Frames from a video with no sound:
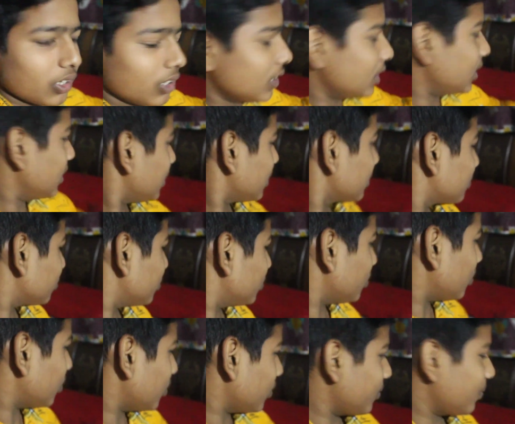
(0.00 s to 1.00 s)
है ना तो
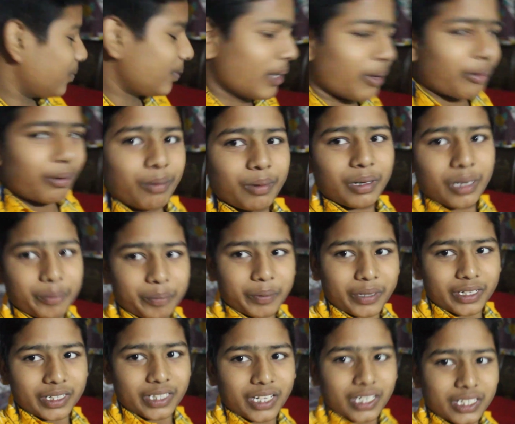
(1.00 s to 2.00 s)
और डबल बेड
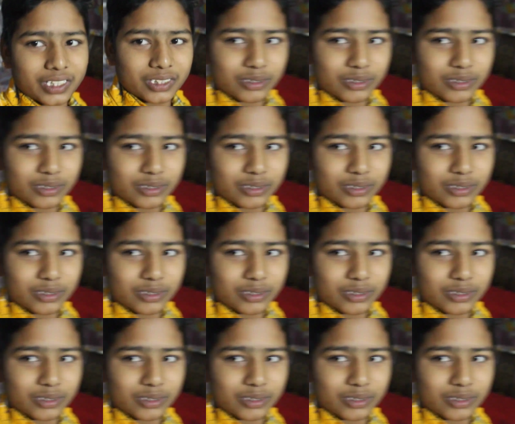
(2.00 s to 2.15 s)
पर रिया